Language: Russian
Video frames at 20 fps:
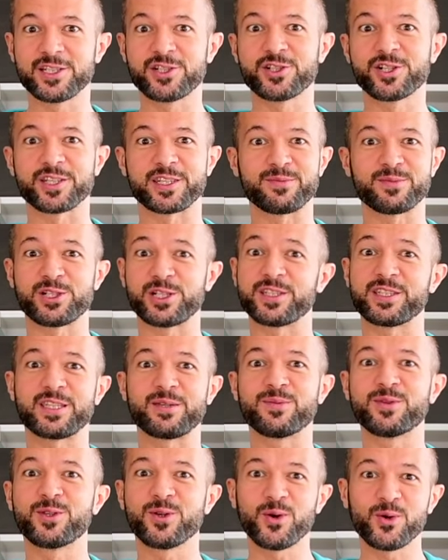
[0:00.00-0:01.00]
нежирным
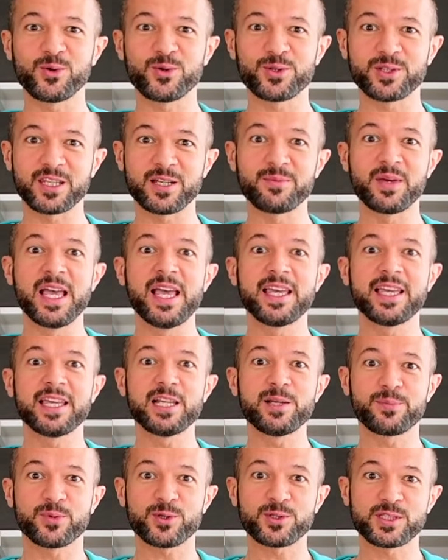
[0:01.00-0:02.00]
жидким йогуртом
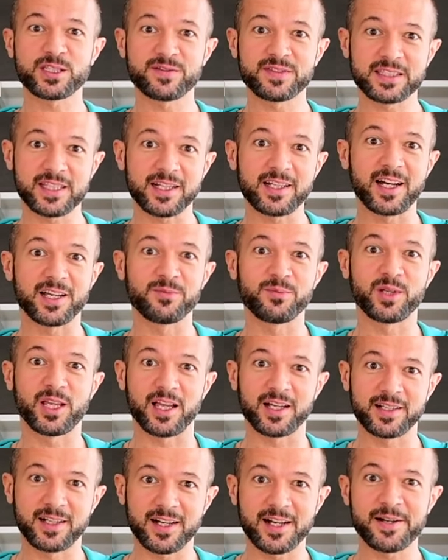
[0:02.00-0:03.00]
или просто в стакан
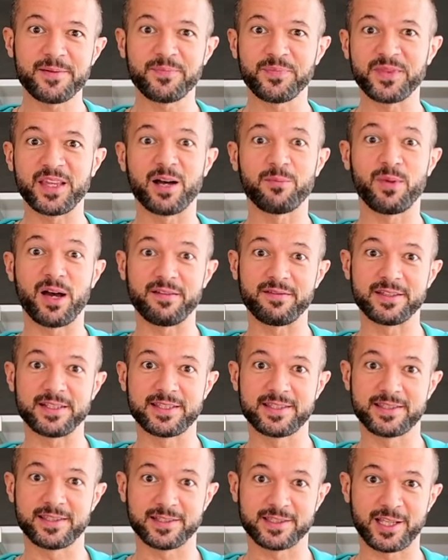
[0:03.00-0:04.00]
молока добавить